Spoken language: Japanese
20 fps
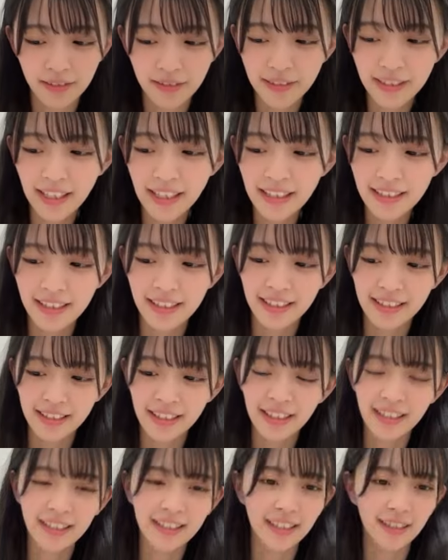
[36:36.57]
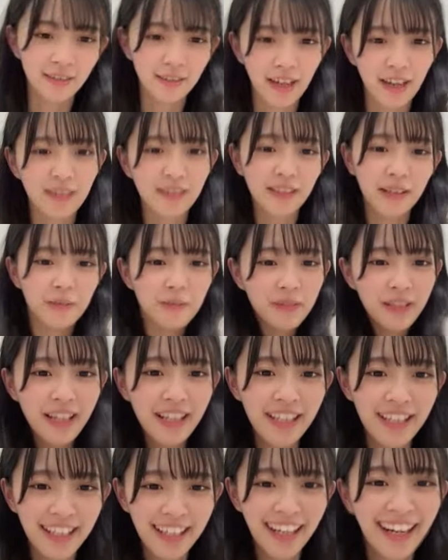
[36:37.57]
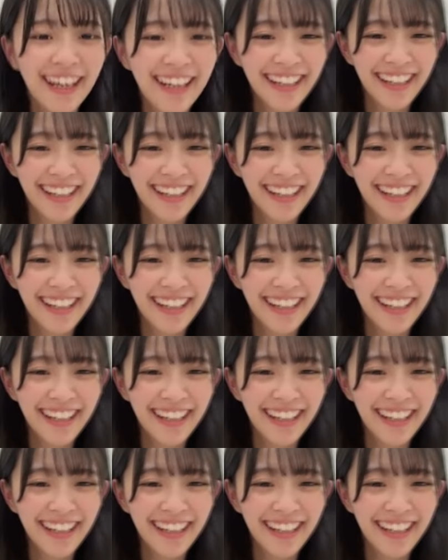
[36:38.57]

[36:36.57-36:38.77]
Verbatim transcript: 逆に綾香が坂田の書くかもね